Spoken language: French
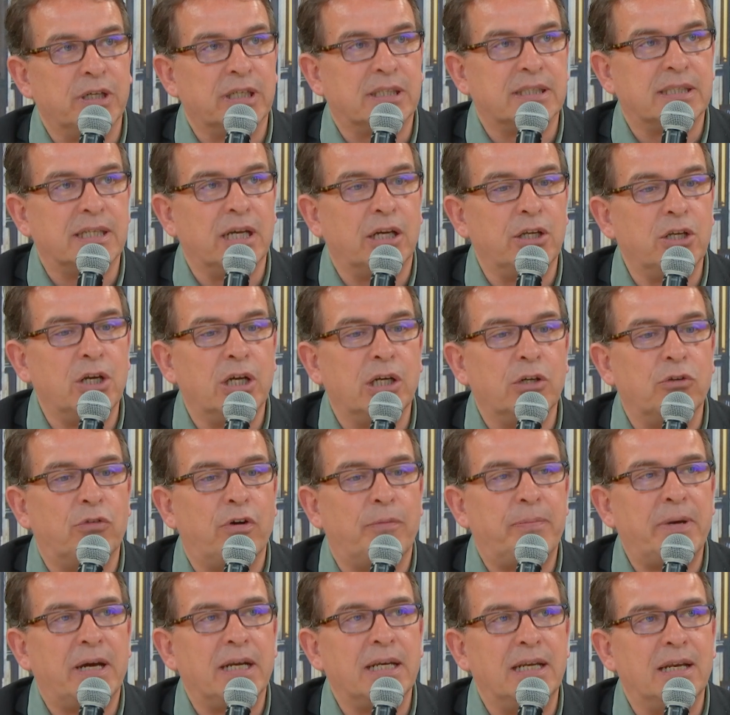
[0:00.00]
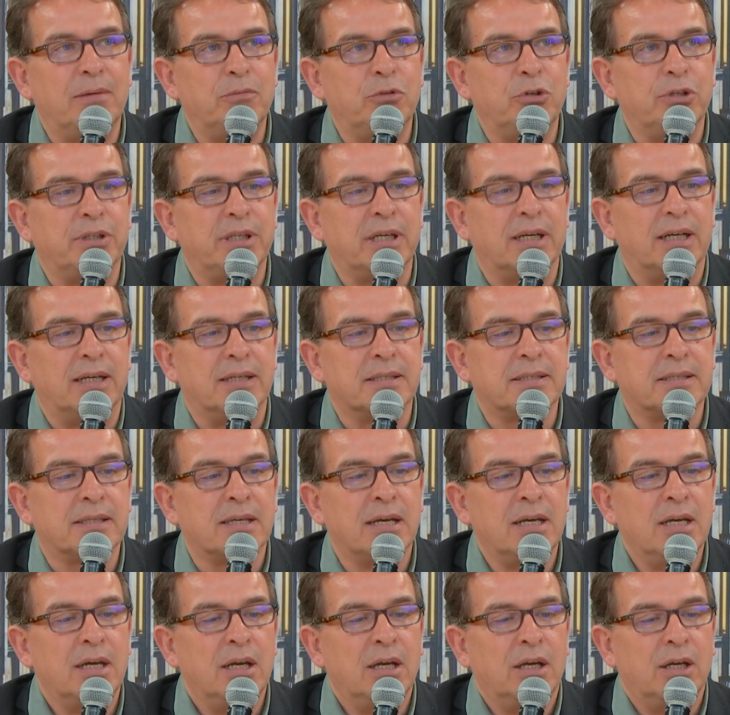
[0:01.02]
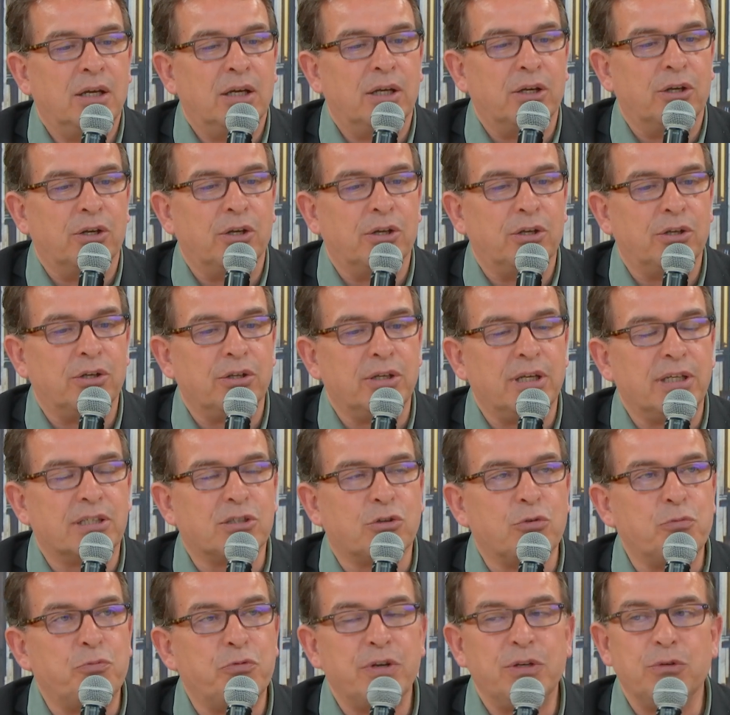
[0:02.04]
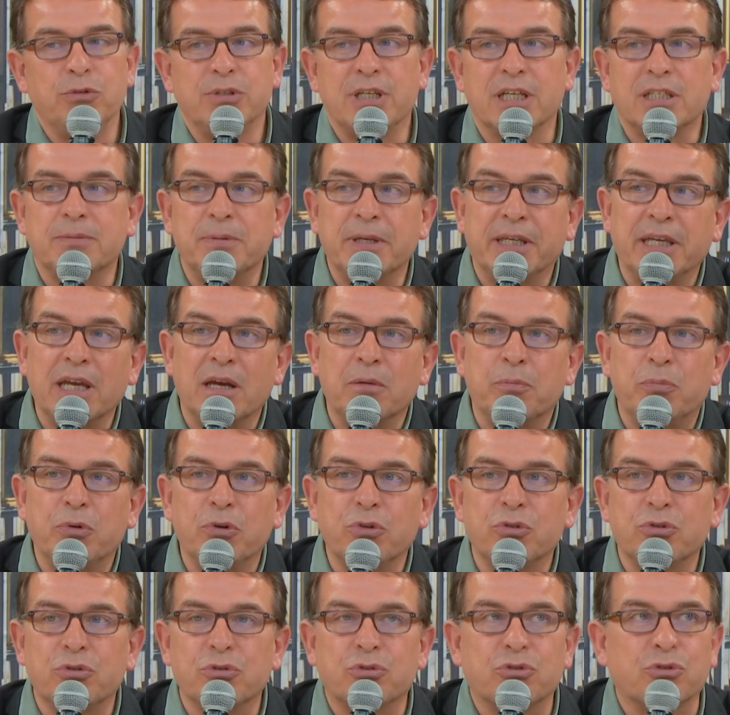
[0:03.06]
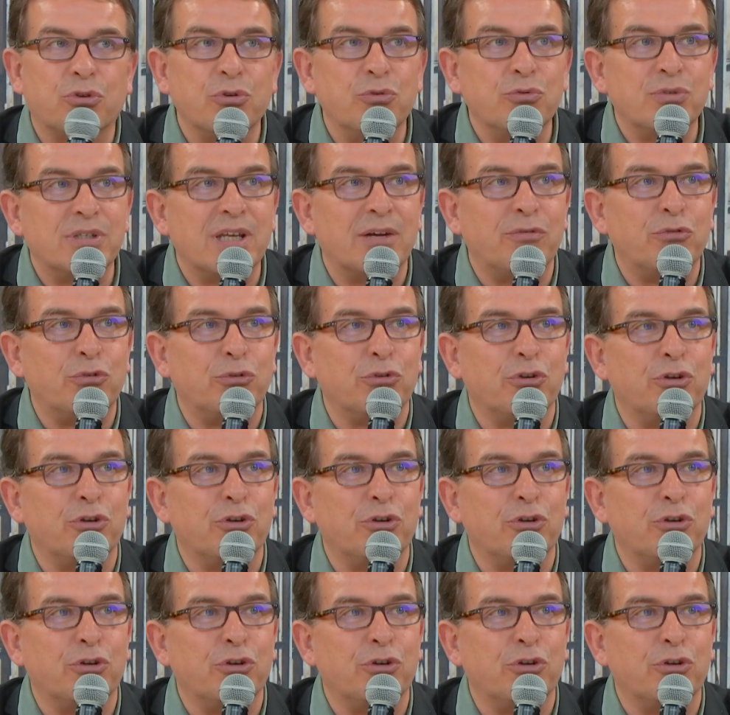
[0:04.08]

extérieur et on va parler lame de terrasse. Est-ce que vous pouvez nous expliquer un peu ce que nous avons